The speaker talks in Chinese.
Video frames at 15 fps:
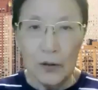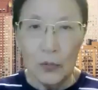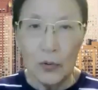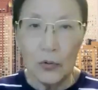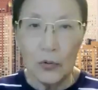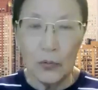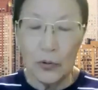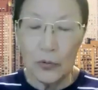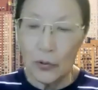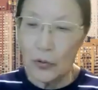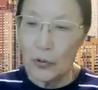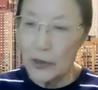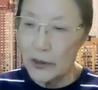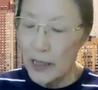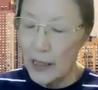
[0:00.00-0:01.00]
我我我
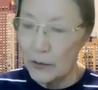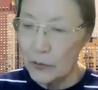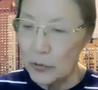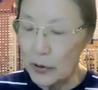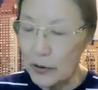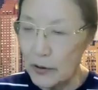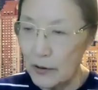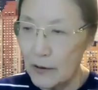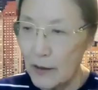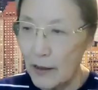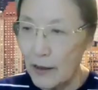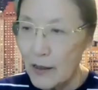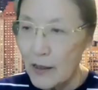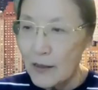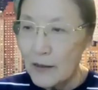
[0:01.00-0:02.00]
会这样觉得呢，
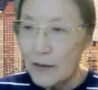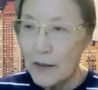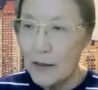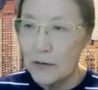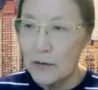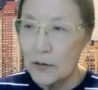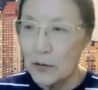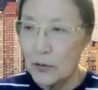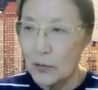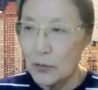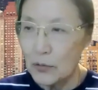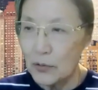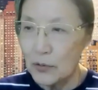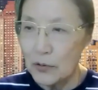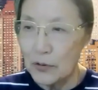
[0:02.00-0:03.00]
但是
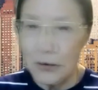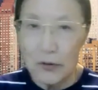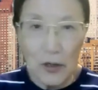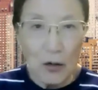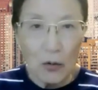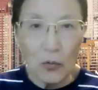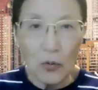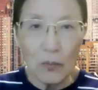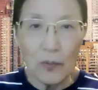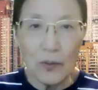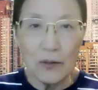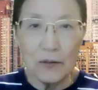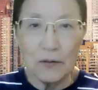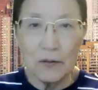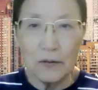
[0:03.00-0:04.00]
你知道，我
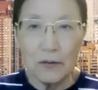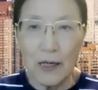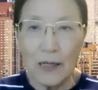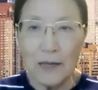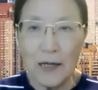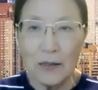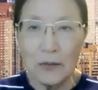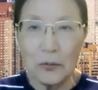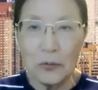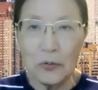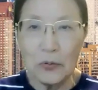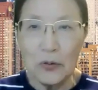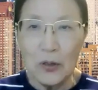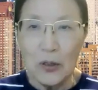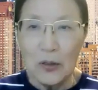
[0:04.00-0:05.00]
们大家
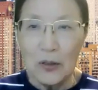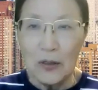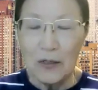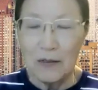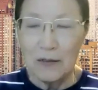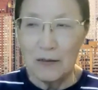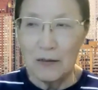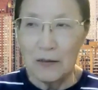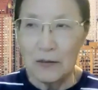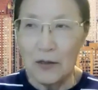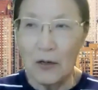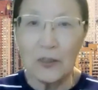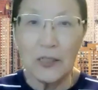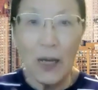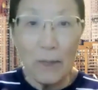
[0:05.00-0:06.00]
都呃
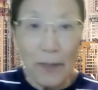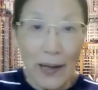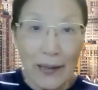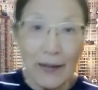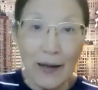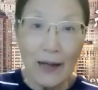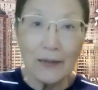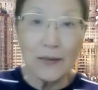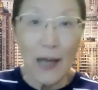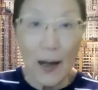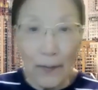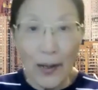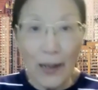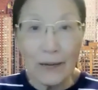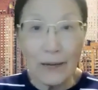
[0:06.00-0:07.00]
要上班呐，下
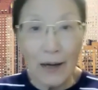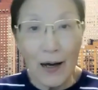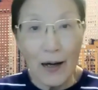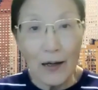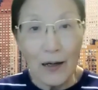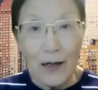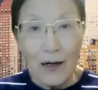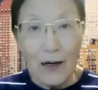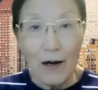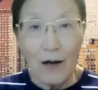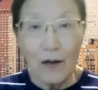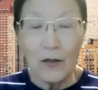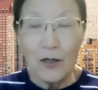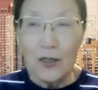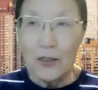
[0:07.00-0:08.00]
班呐。
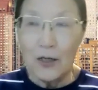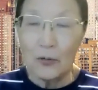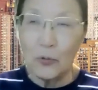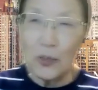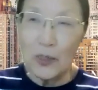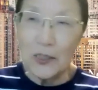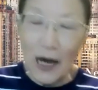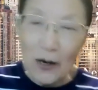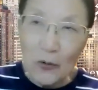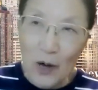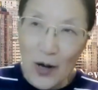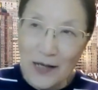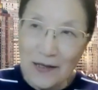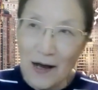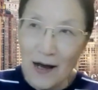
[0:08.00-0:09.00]
啊，要对长
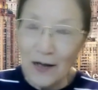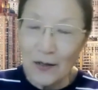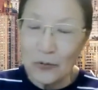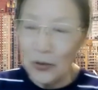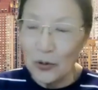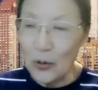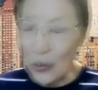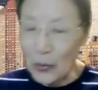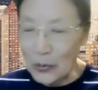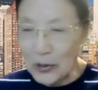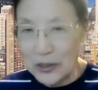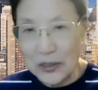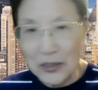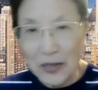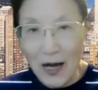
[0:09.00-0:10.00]
官呐，对同
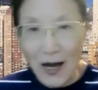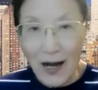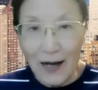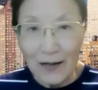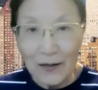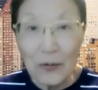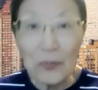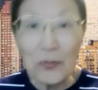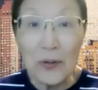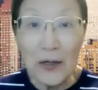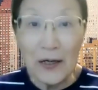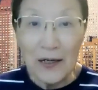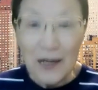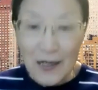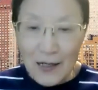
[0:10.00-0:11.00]
事啊，对不
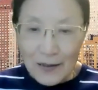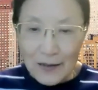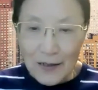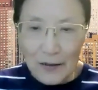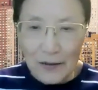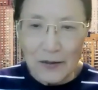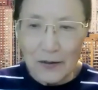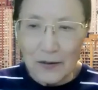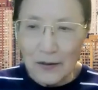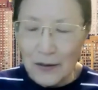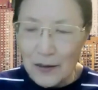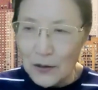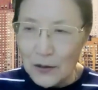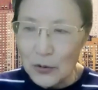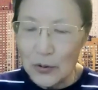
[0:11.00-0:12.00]
对？但是
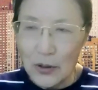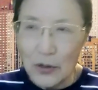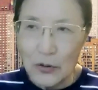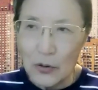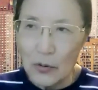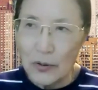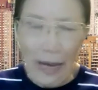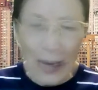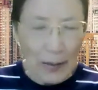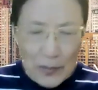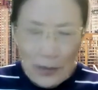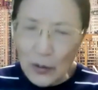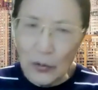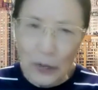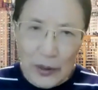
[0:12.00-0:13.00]
有的时候难
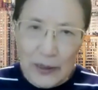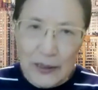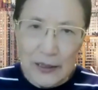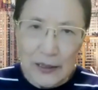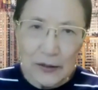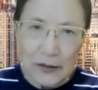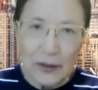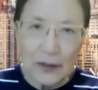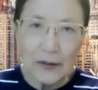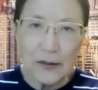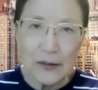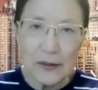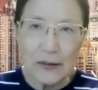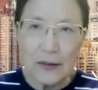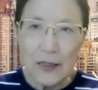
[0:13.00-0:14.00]
免会起争
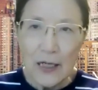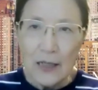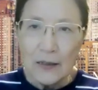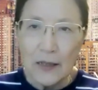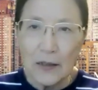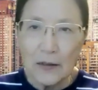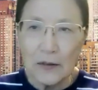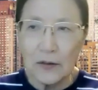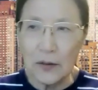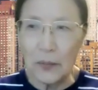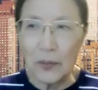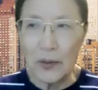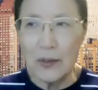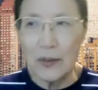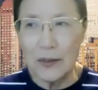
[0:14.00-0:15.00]
执，但是怎
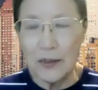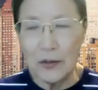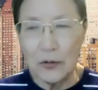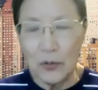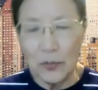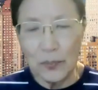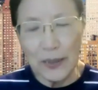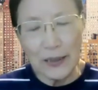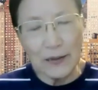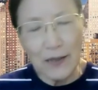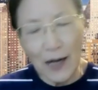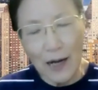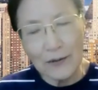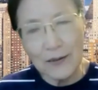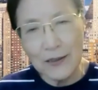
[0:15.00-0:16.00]
么可以用平
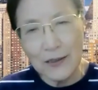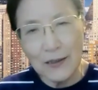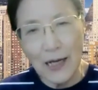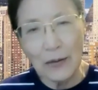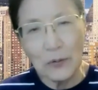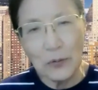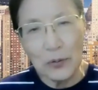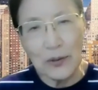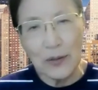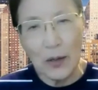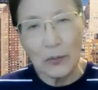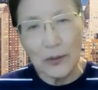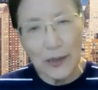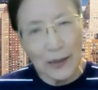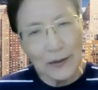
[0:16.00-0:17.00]
常心来对待？
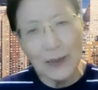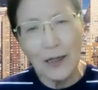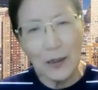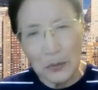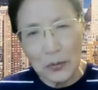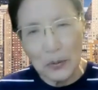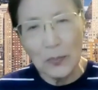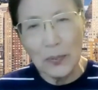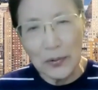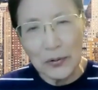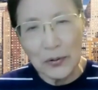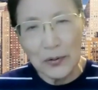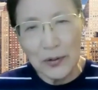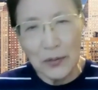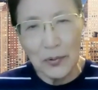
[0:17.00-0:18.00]
我相信很多朋
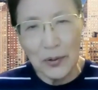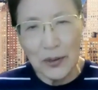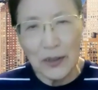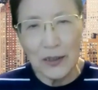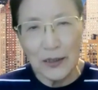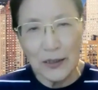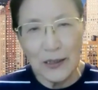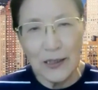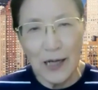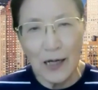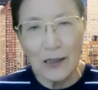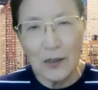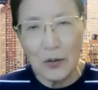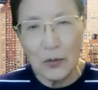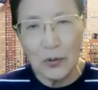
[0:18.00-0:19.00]
友一定会也一
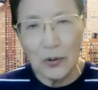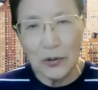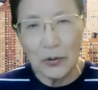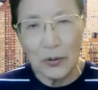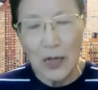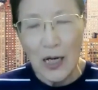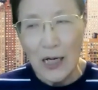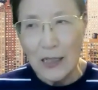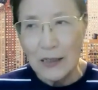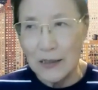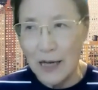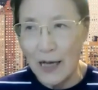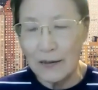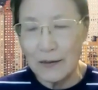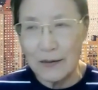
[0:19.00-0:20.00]
样跟我有这
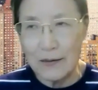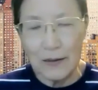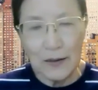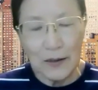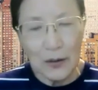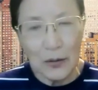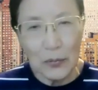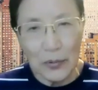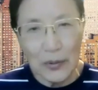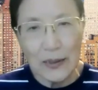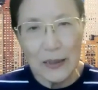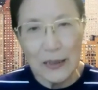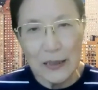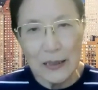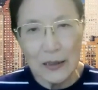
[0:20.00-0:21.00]
样子的一个问
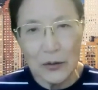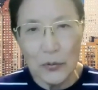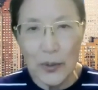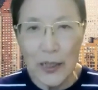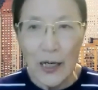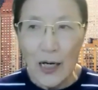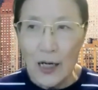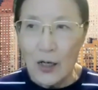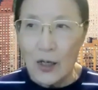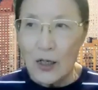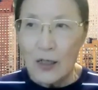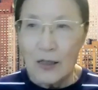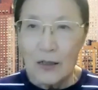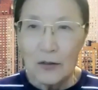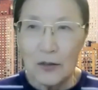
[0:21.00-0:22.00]
题，因为
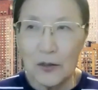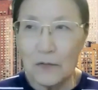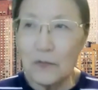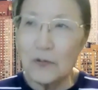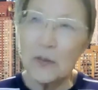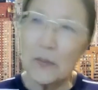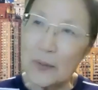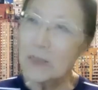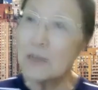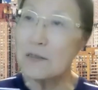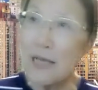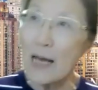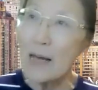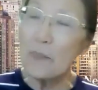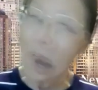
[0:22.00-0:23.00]
师傅你们是
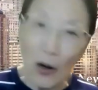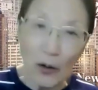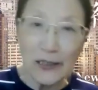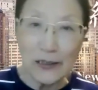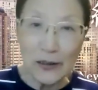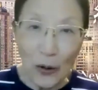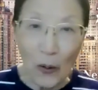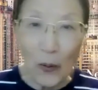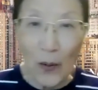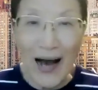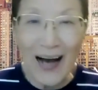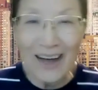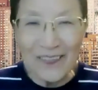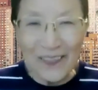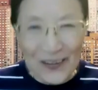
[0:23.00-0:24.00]
在庙里头啊，
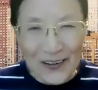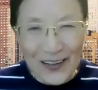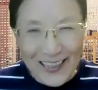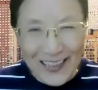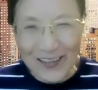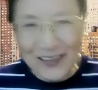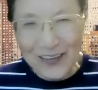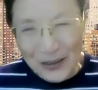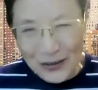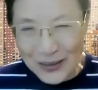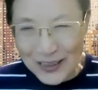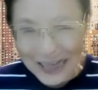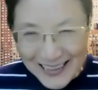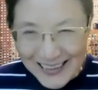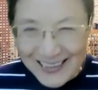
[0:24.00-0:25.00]
不会有有
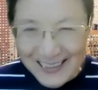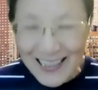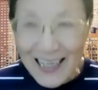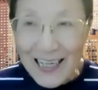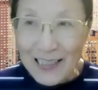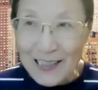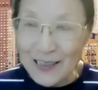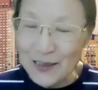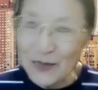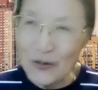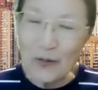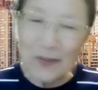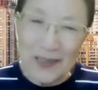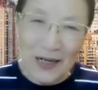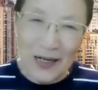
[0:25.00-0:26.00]
争执，可是
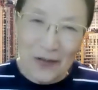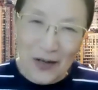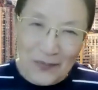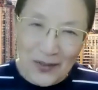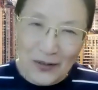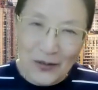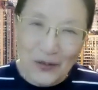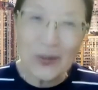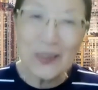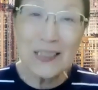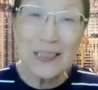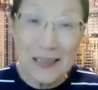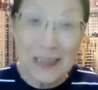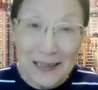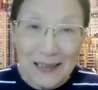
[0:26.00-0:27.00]
我们在外面做
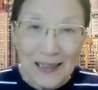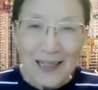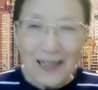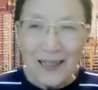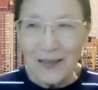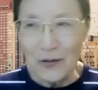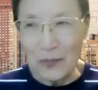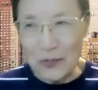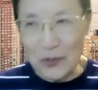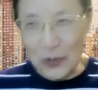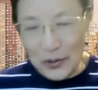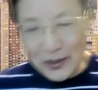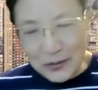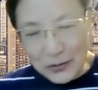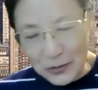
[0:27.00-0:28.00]
事，我们就
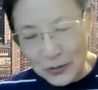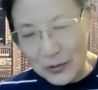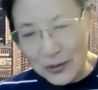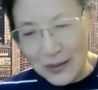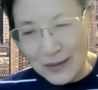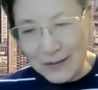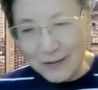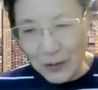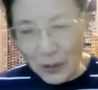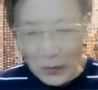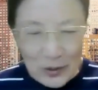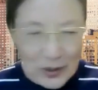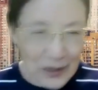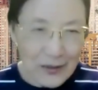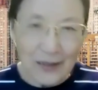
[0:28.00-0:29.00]
会有跟同
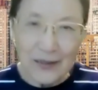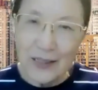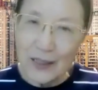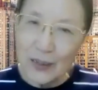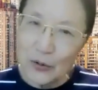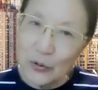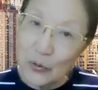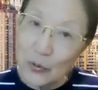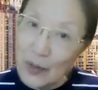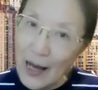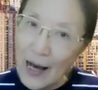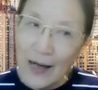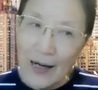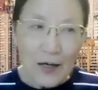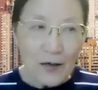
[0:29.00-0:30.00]
事的接触
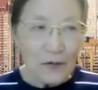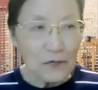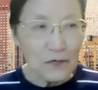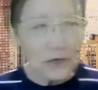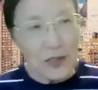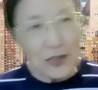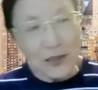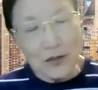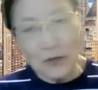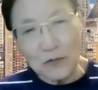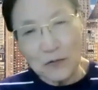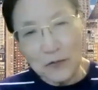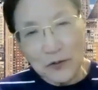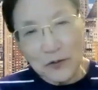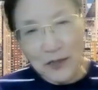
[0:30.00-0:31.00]
啦，夫妻有
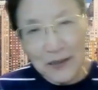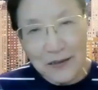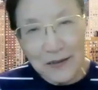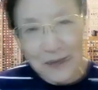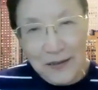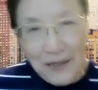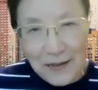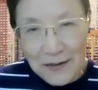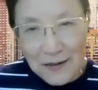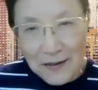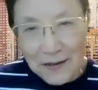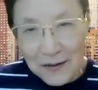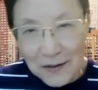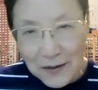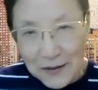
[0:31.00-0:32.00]
夫妻之间
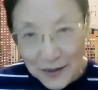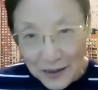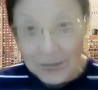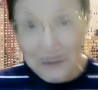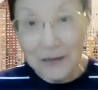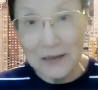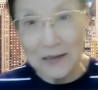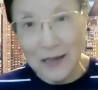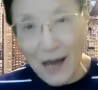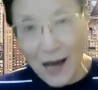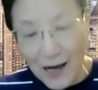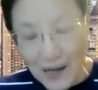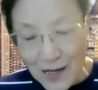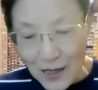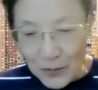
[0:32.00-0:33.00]
的争执
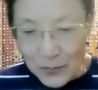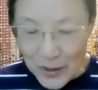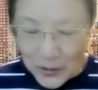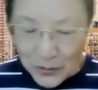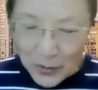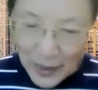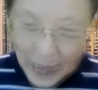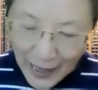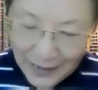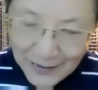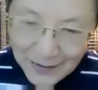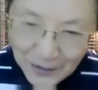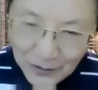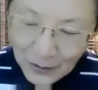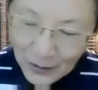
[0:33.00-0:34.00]
啦，面对孩
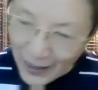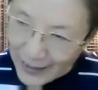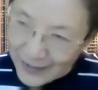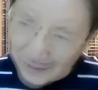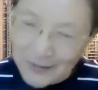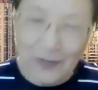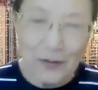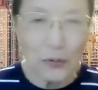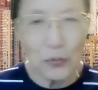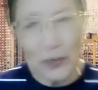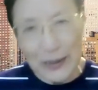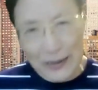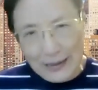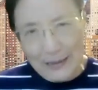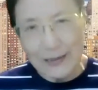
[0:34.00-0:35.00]
子有孩子的
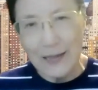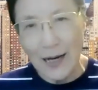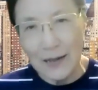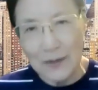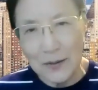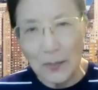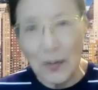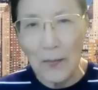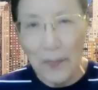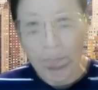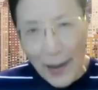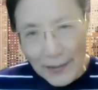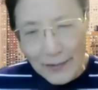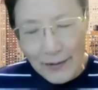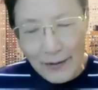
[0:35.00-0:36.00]
问题啊，怎么
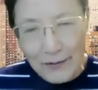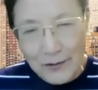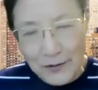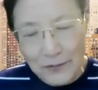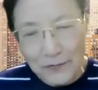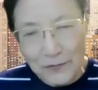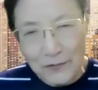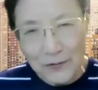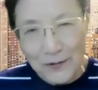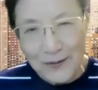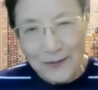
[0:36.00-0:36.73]
办呢，师傅？